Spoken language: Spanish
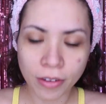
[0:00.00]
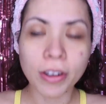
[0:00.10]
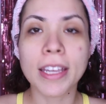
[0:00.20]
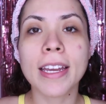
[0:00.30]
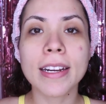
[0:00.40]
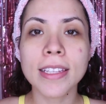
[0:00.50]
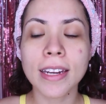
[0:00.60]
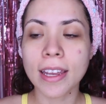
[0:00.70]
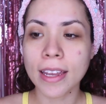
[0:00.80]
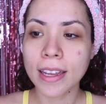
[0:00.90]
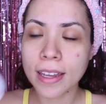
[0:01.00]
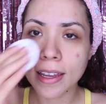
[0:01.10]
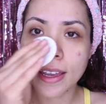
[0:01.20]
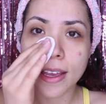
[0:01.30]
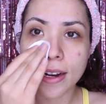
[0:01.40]
Ok, ya retiré
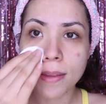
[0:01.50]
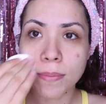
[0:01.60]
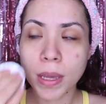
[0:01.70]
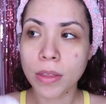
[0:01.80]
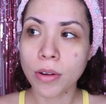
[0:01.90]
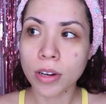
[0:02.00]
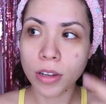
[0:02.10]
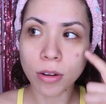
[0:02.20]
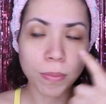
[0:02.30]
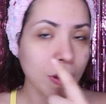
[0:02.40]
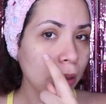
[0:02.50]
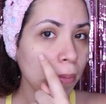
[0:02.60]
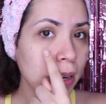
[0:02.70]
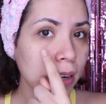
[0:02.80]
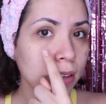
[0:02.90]
el limpiador y como
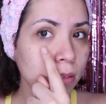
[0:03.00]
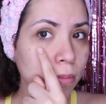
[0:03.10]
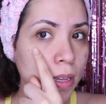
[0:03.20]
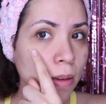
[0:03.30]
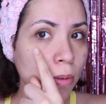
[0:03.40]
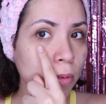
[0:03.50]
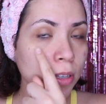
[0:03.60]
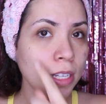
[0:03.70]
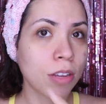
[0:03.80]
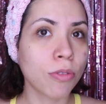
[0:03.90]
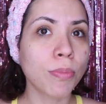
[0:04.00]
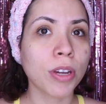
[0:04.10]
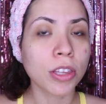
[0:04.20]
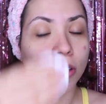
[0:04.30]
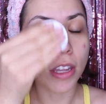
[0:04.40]
pueden ver me volvió a salir un
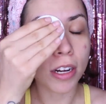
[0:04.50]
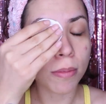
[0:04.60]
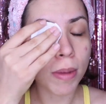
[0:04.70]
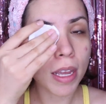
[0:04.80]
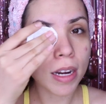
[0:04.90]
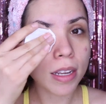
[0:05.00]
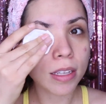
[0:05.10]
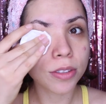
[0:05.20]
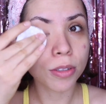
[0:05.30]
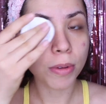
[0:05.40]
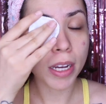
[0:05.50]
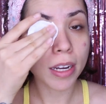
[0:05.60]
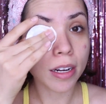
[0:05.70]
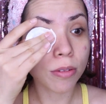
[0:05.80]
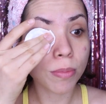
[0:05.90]
poquito de rímel. Entonces voy a
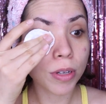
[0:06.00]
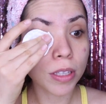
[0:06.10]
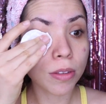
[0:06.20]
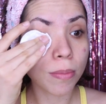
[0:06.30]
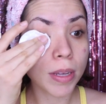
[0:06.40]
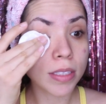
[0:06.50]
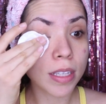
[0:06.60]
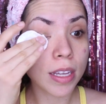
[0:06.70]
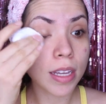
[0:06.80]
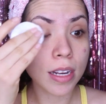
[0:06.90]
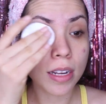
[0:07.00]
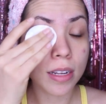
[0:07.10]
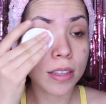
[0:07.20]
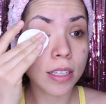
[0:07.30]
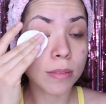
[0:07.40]
agarrar un poquito más del
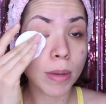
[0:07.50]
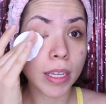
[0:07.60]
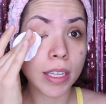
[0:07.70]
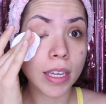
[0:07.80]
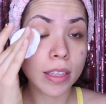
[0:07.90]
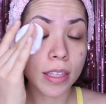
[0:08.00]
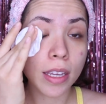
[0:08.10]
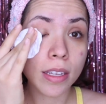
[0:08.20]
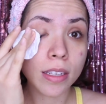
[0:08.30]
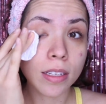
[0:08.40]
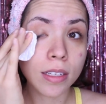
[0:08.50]
desmaquillante